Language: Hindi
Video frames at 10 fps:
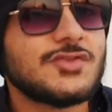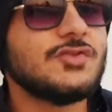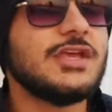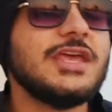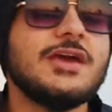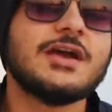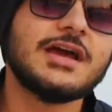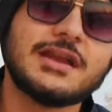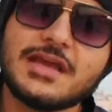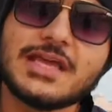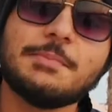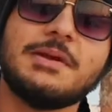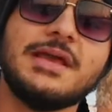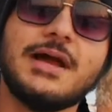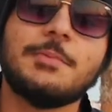तो देखिए करना क्या
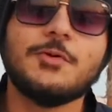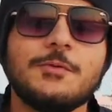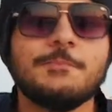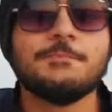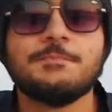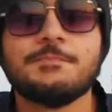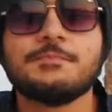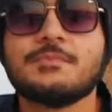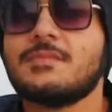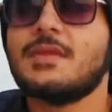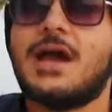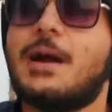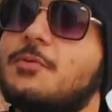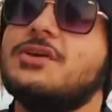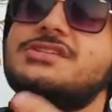पड़ेगा आपको
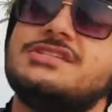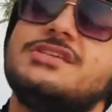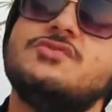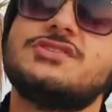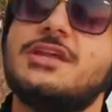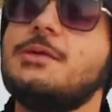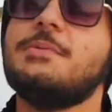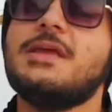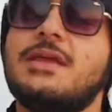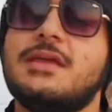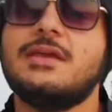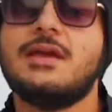आपकी चीज़ें यूज़ करनी पड़ेंगी